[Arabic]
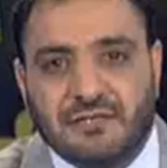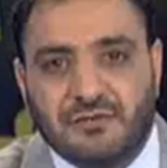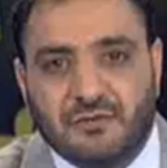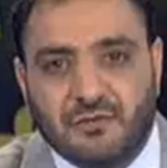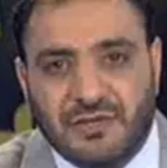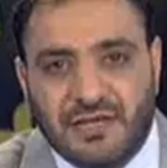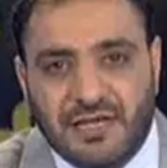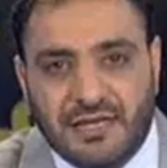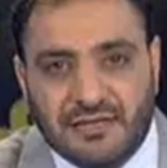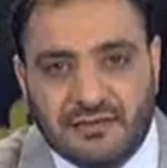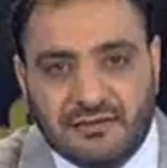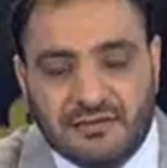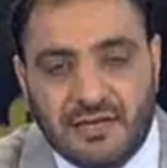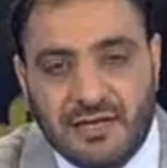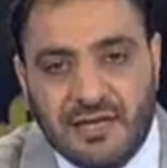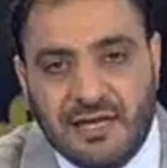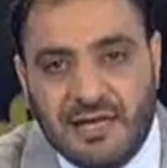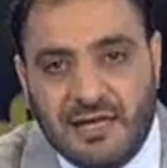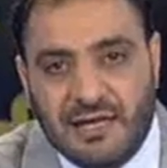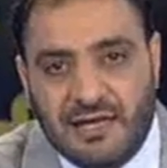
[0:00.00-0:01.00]
ولاية
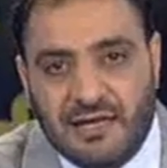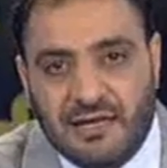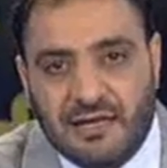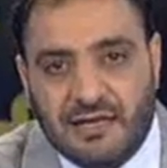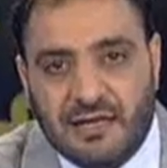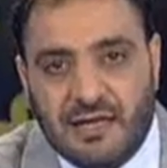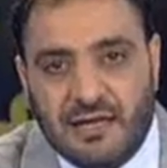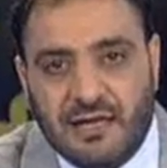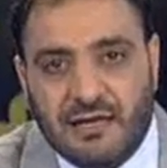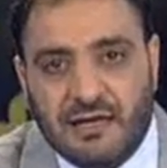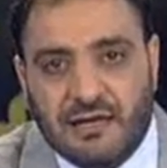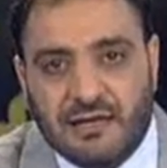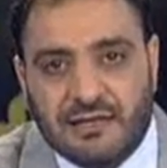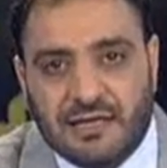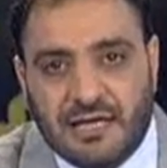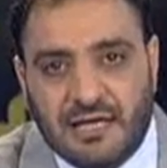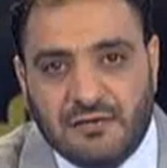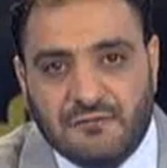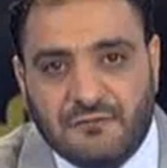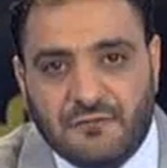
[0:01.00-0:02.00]
آه، آه،
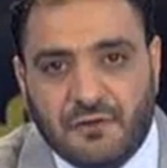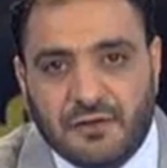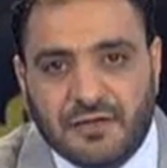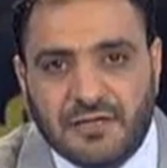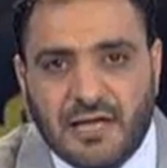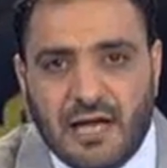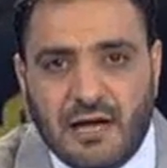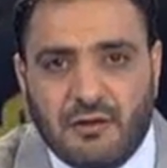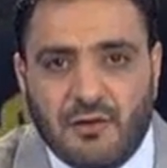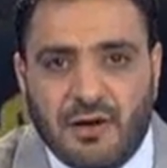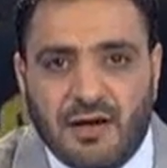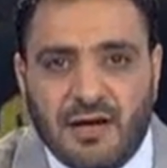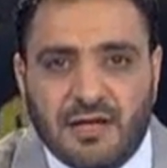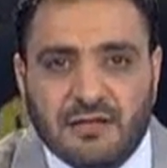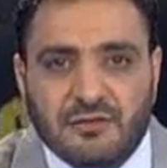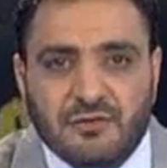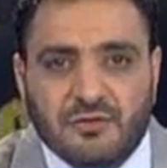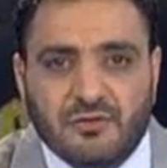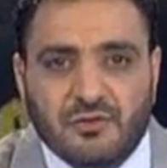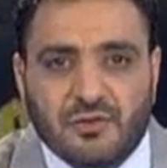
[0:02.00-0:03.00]
كاليفورنيا
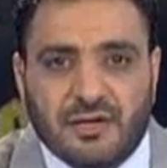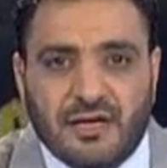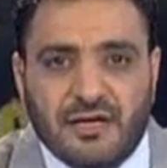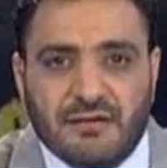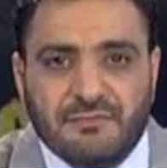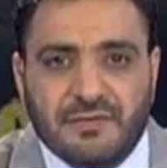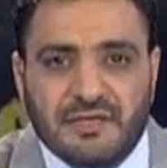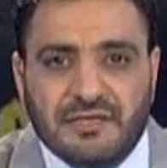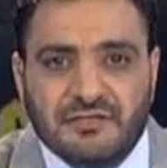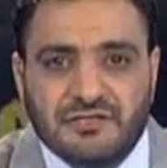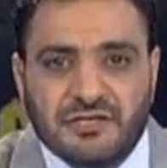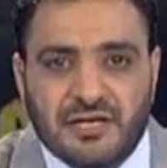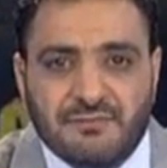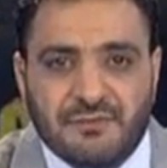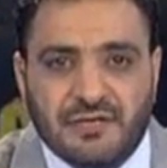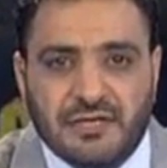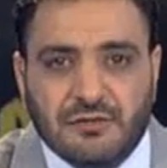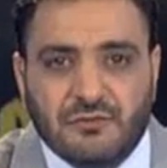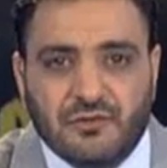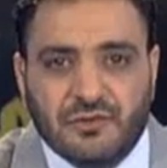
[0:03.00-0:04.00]
والدكتوراه من
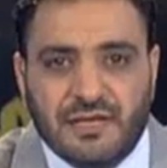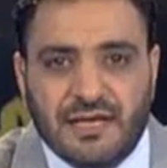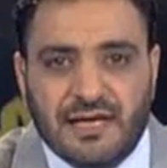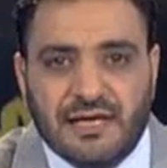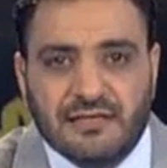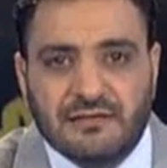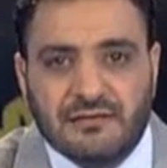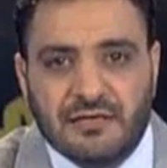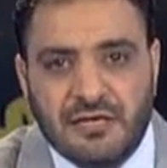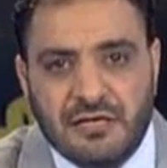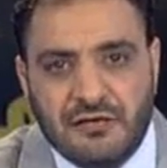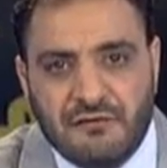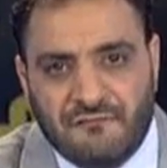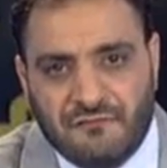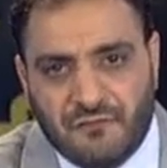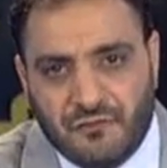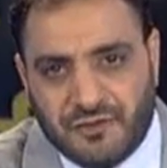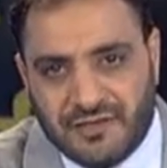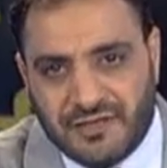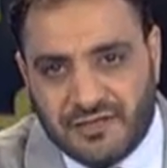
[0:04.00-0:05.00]
جامعة ولاية
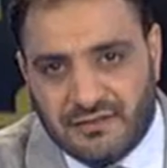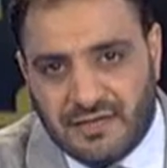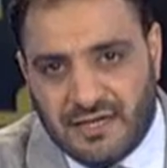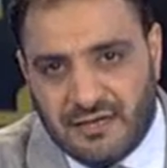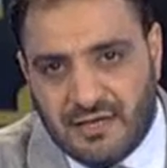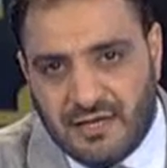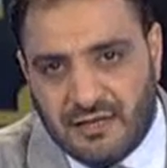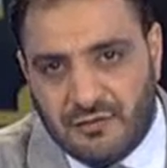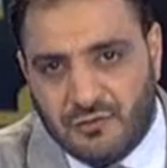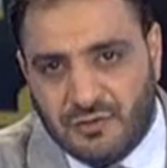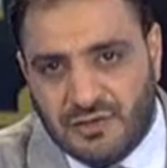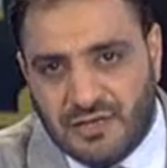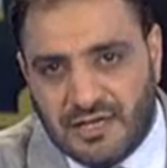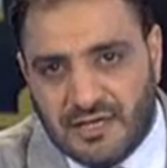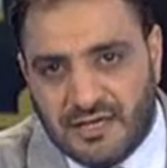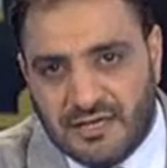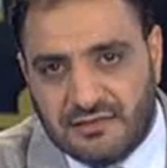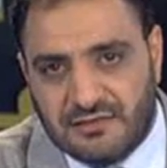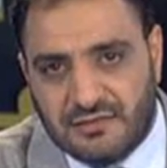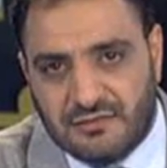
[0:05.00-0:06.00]
فلوريدا
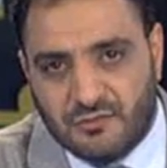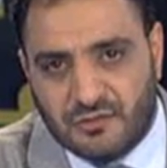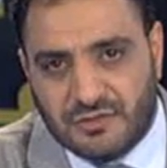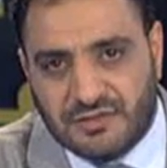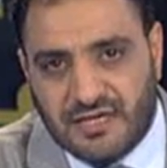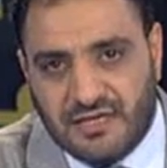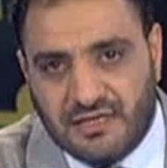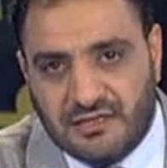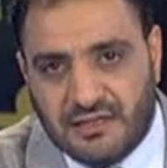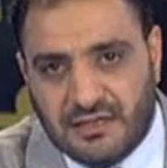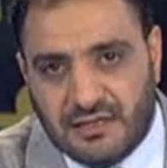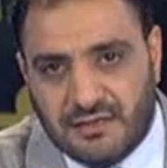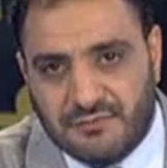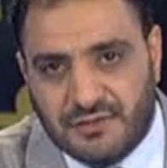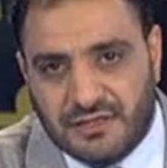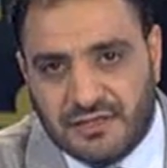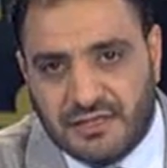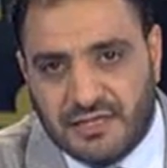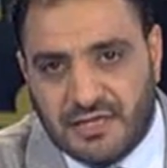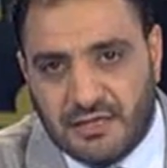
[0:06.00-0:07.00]
الولايات المتحدة
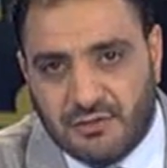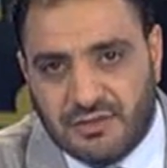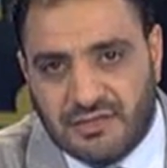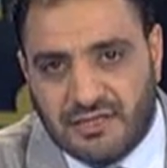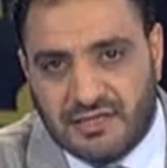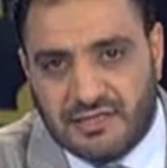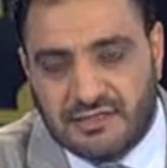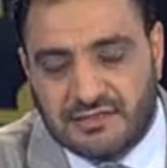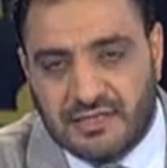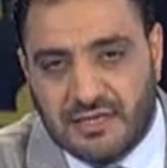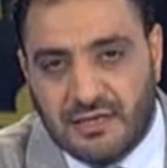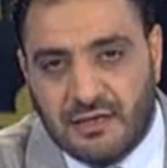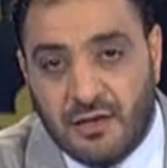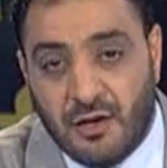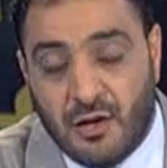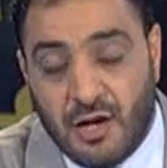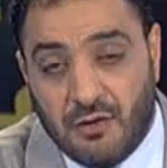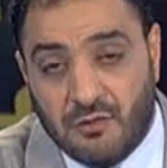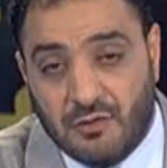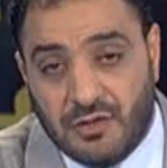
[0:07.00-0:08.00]
الأمريكية ودرس
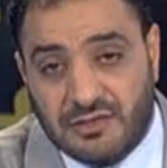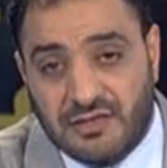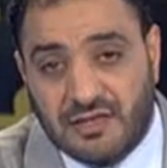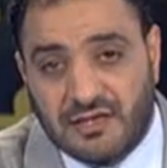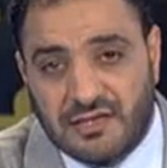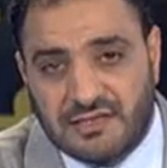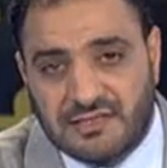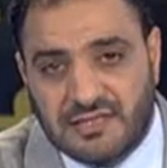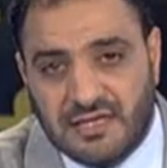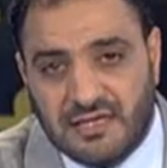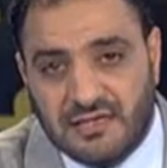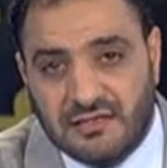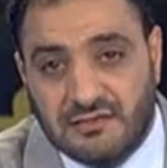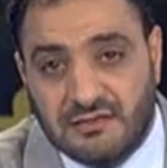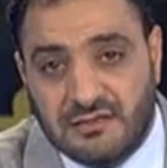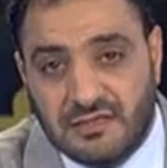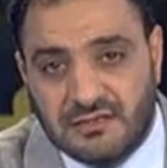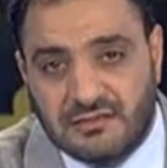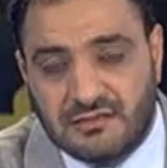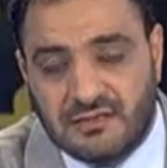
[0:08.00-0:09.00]
أو درس
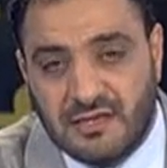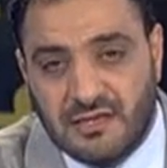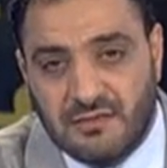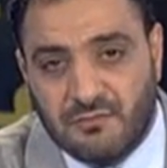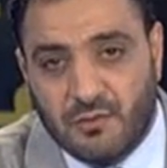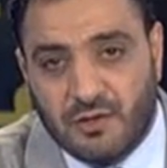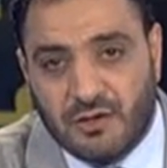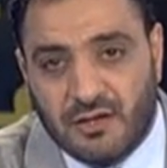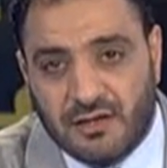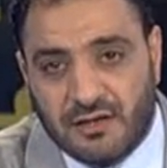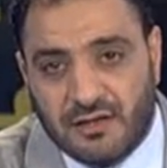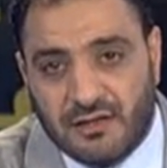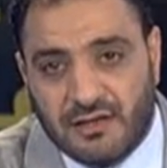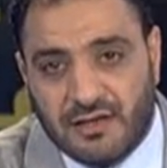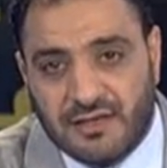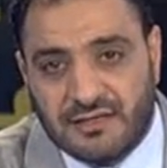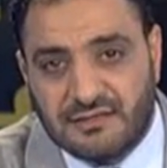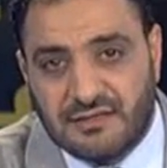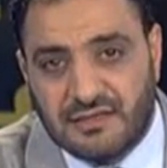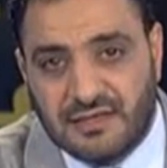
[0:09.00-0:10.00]
عدة
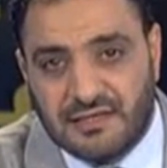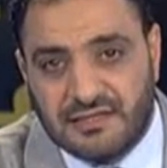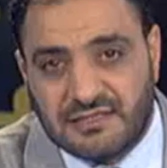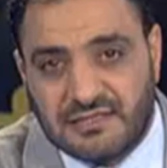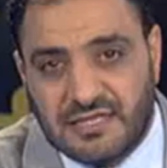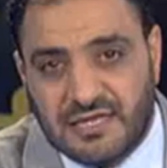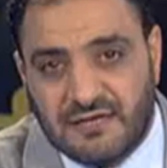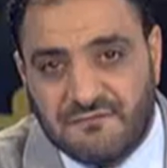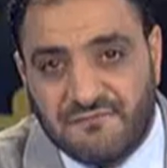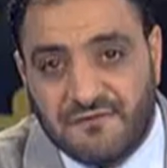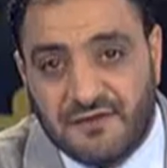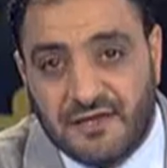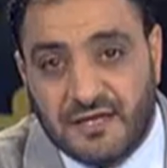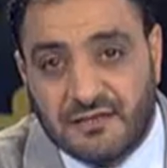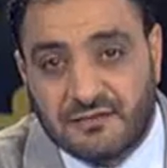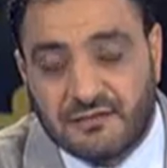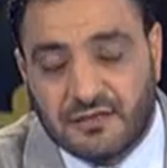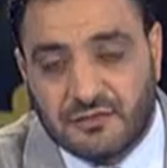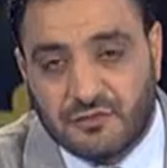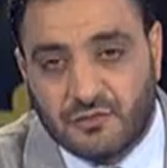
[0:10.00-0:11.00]
مقررات دراسية في
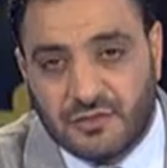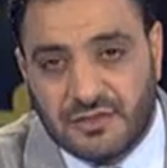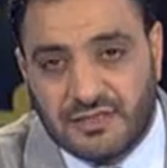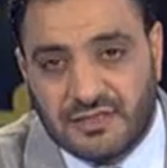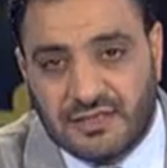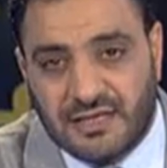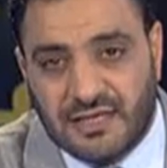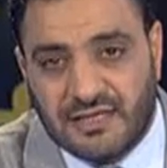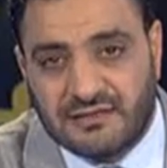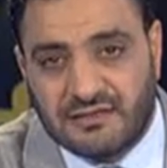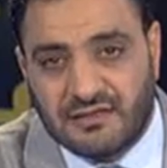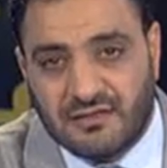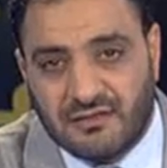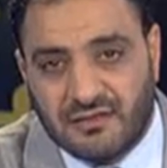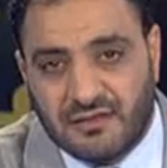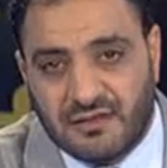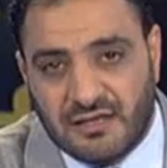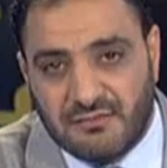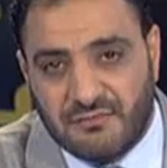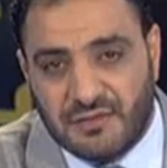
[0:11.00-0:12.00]
التطوير
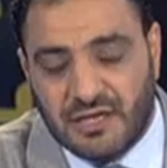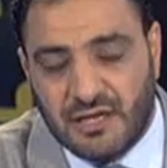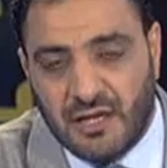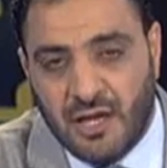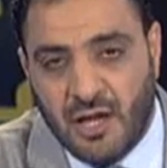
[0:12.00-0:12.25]
التنظيمي